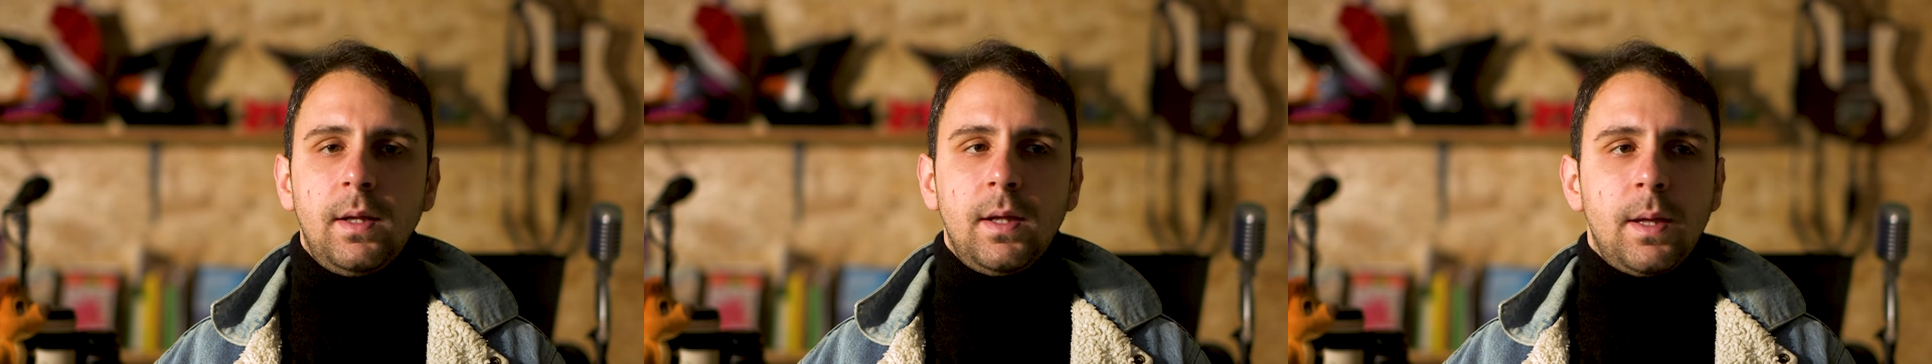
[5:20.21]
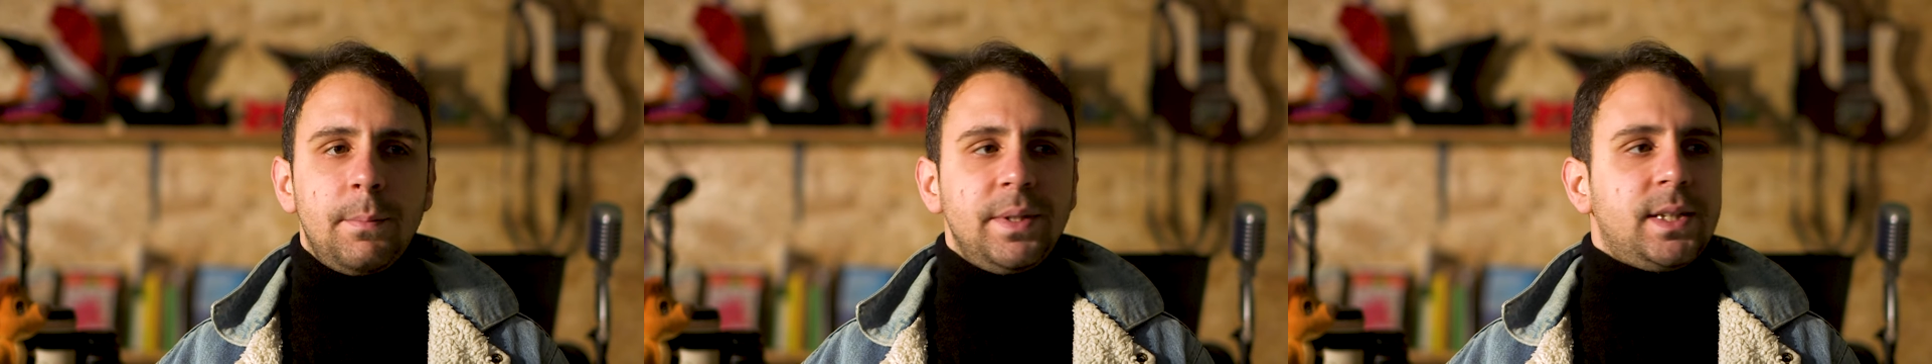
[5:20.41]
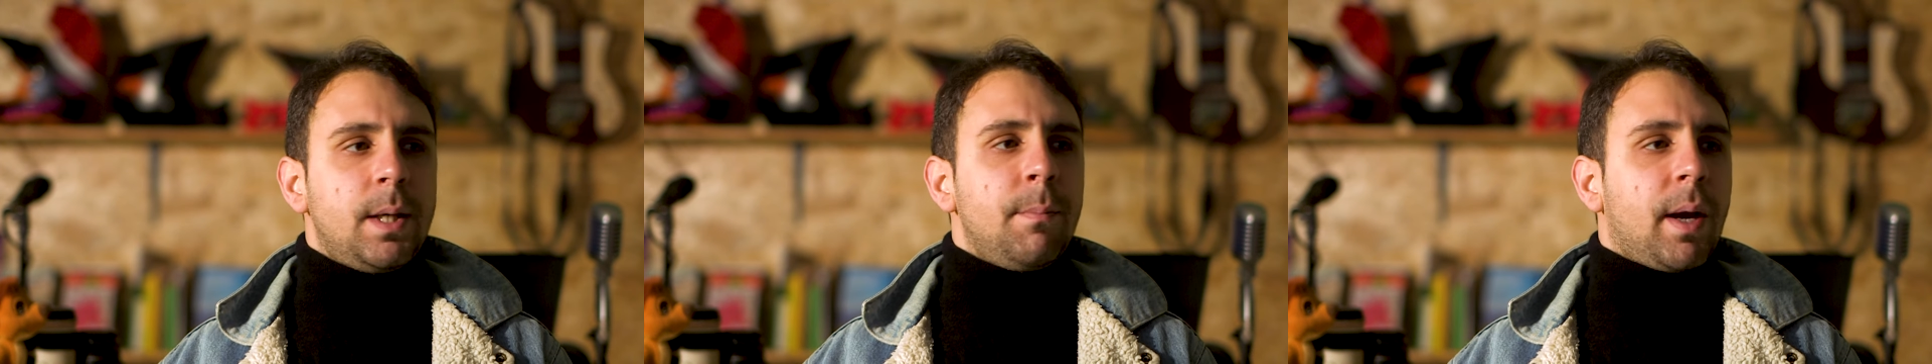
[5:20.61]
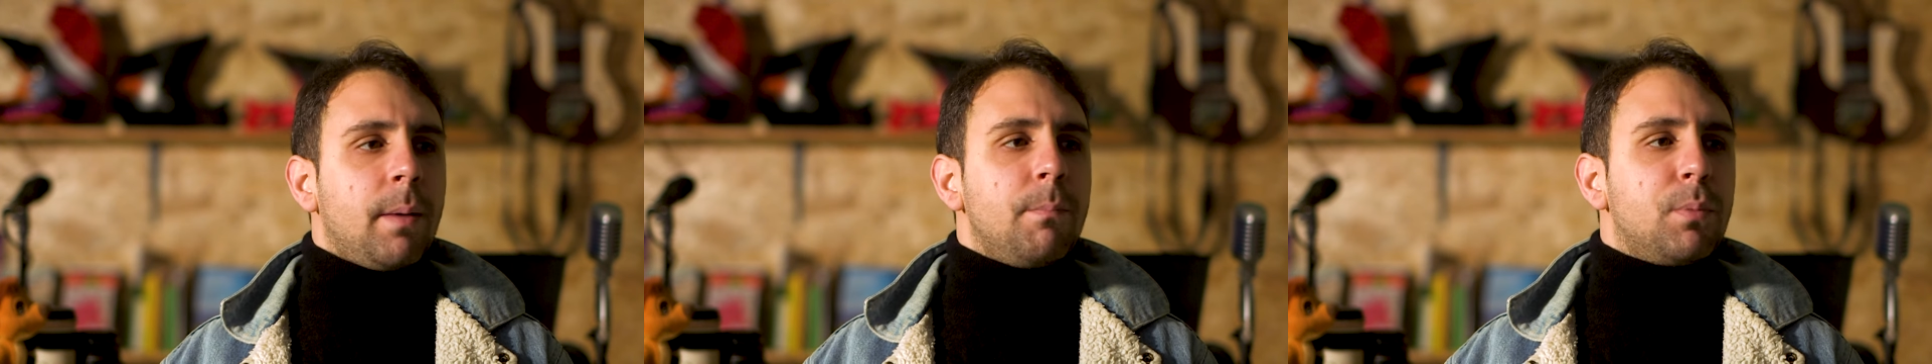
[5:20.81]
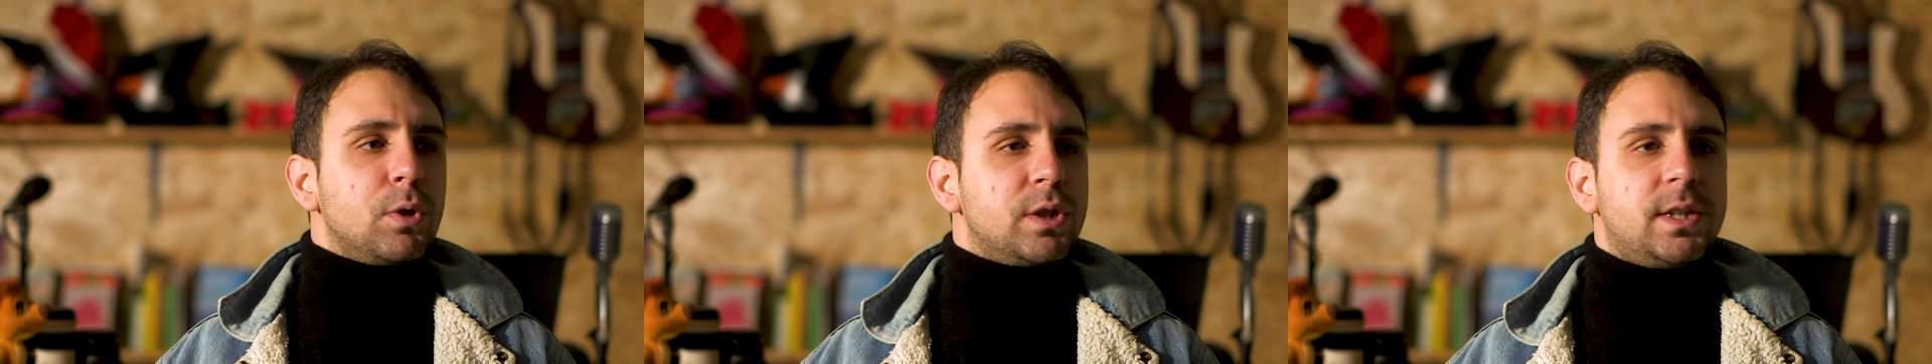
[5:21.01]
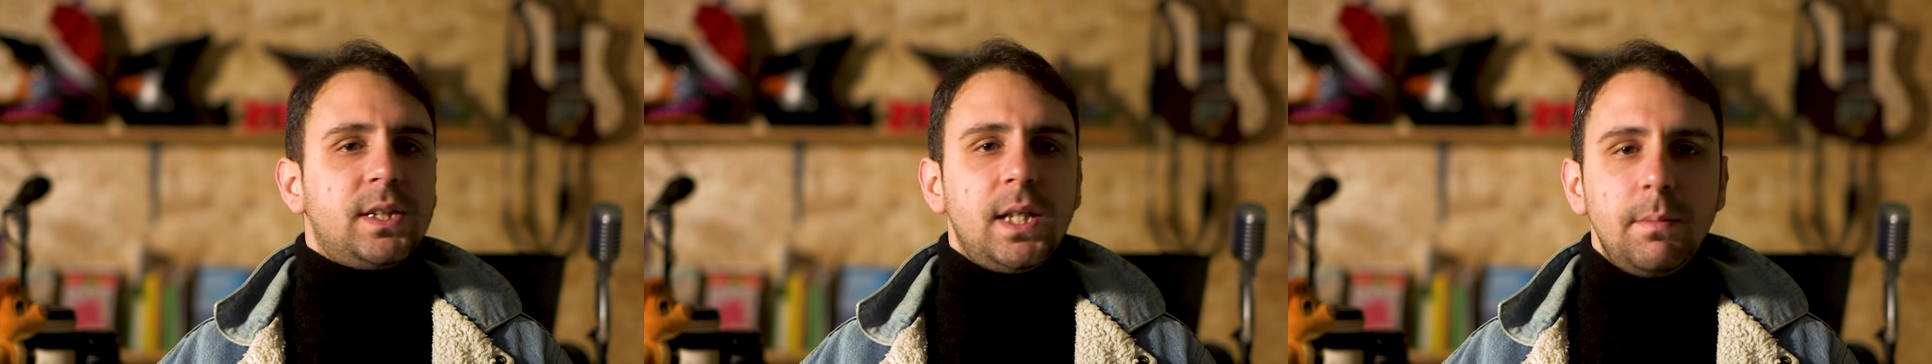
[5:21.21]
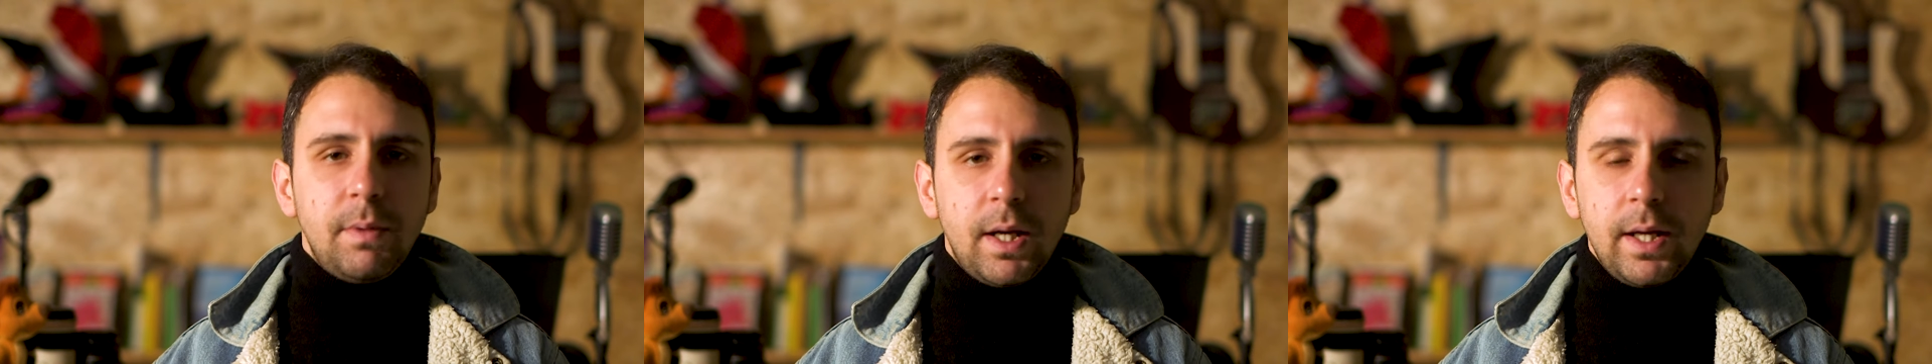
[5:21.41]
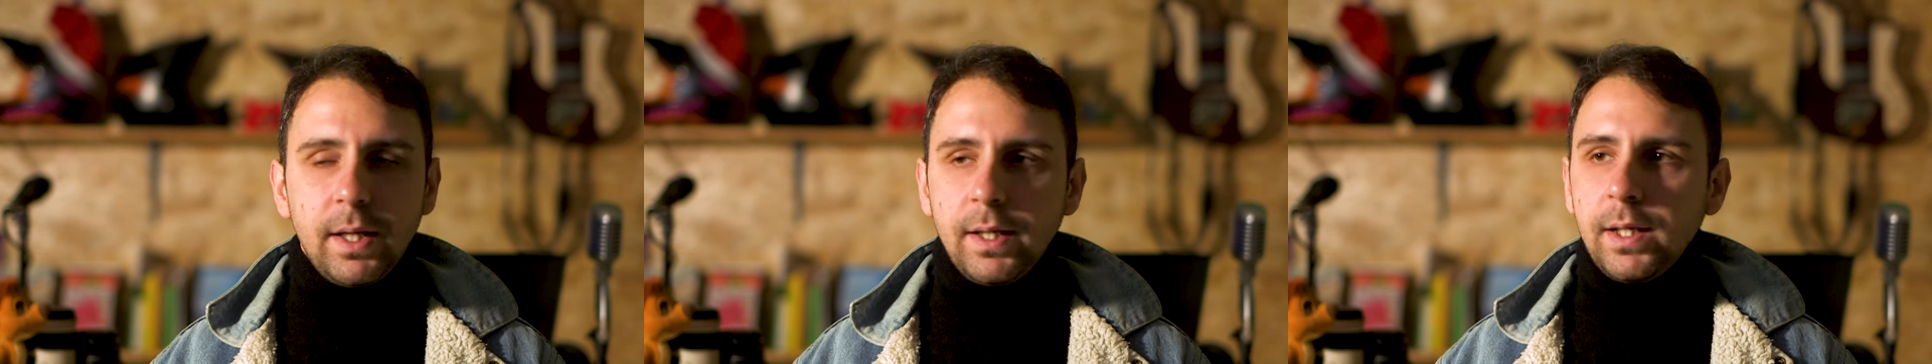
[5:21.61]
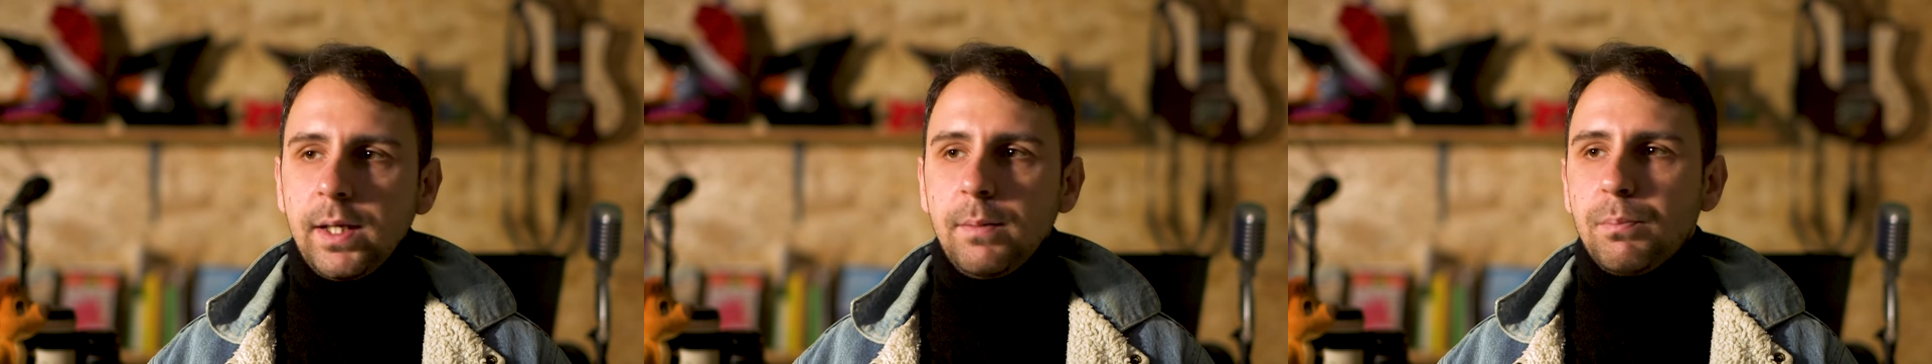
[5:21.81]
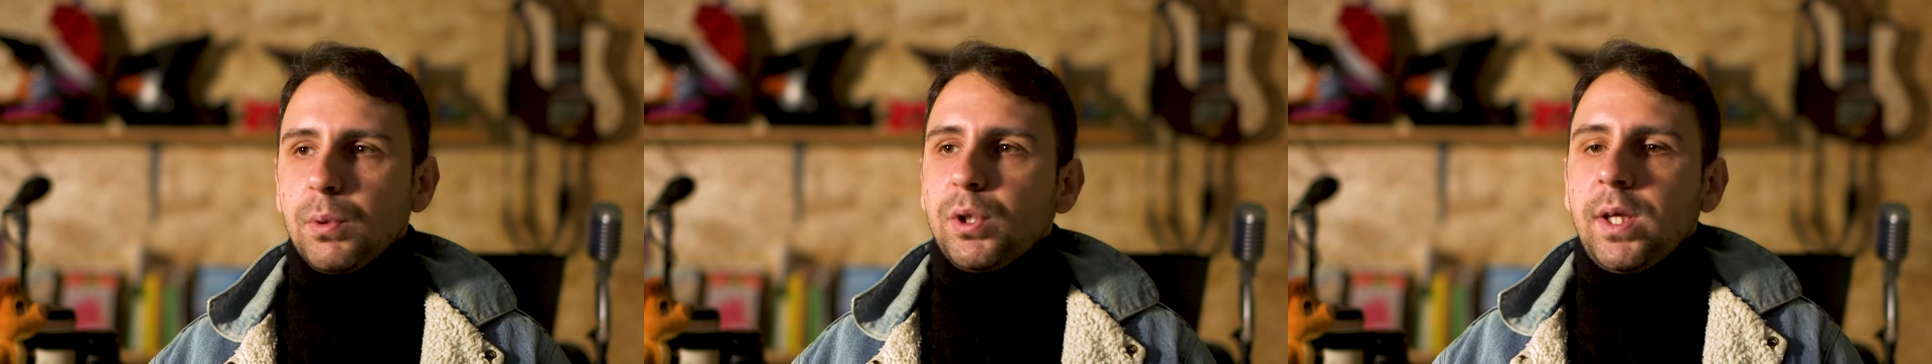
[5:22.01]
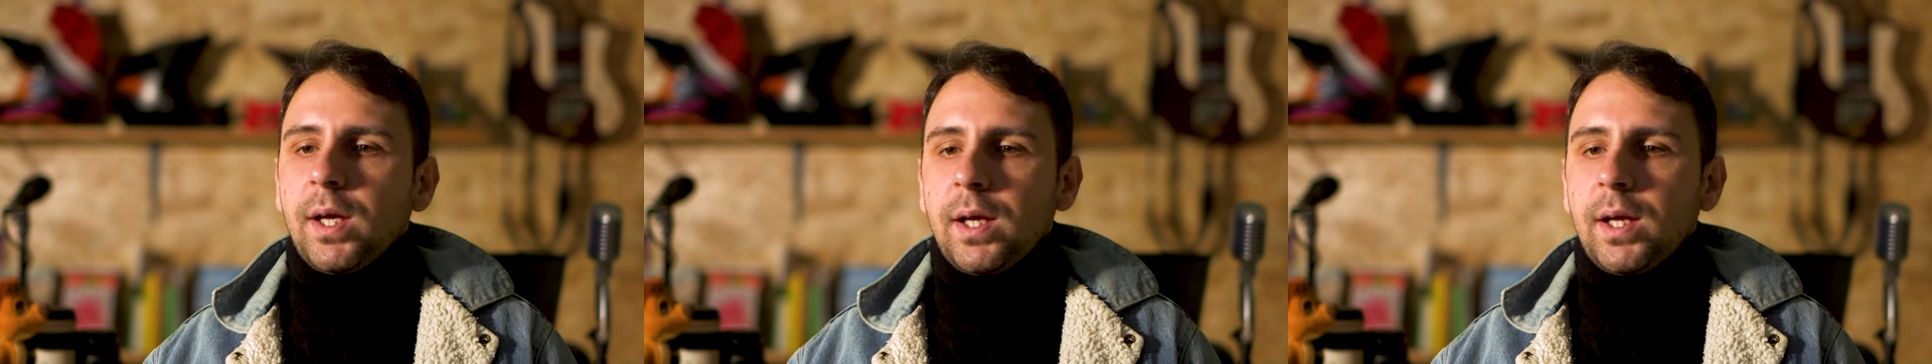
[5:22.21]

Mi sembra impossibile in poter